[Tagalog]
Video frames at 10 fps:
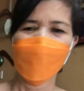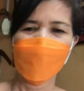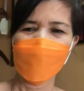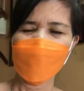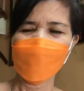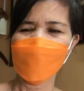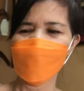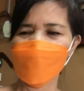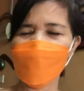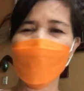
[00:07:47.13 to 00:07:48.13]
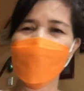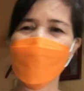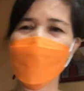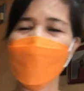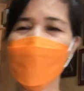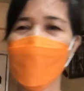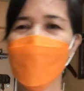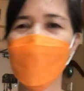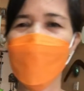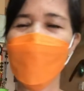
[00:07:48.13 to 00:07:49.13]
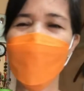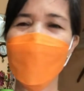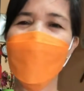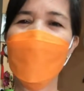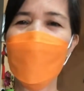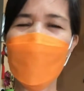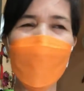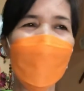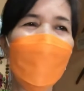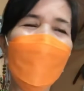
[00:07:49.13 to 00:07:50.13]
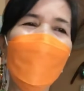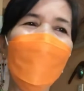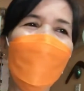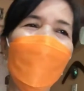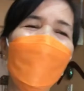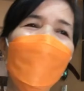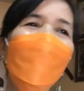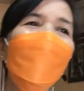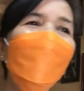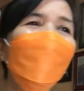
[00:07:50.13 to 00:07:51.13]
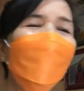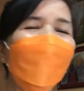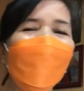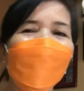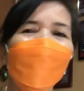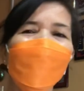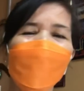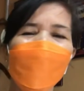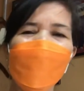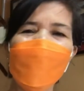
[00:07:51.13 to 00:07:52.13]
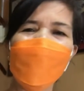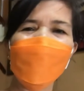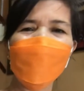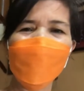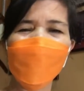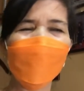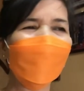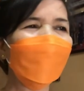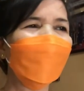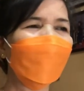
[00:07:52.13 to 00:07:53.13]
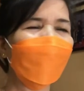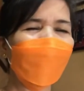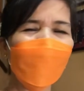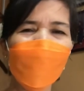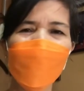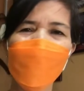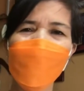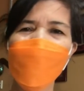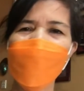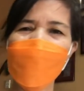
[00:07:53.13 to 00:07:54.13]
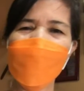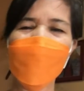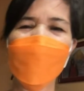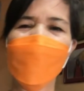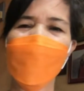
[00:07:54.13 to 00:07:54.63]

Kahit si Jeric. Yun, napapanood ko siya noon kaya lang huminto siya eh.